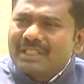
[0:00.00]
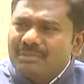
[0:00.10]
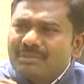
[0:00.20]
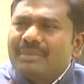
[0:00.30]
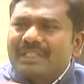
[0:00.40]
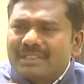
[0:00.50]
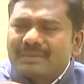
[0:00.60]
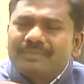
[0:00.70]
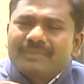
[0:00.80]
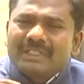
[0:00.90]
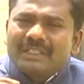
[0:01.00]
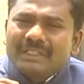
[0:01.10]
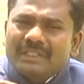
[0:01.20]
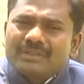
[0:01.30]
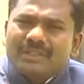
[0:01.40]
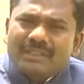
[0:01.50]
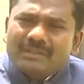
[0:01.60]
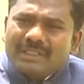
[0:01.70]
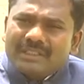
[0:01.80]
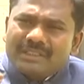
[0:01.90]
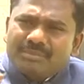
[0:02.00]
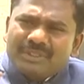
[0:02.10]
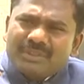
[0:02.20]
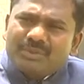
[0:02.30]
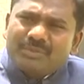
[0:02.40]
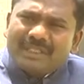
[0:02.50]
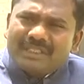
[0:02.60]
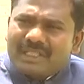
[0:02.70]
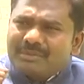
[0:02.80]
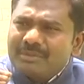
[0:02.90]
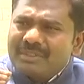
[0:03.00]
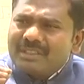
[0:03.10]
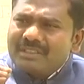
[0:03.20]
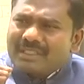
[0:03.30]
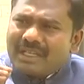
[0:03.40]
కెన్ బి మెట్ సో అందుకని చెప్పేసి ఉపాధి హామీ మీద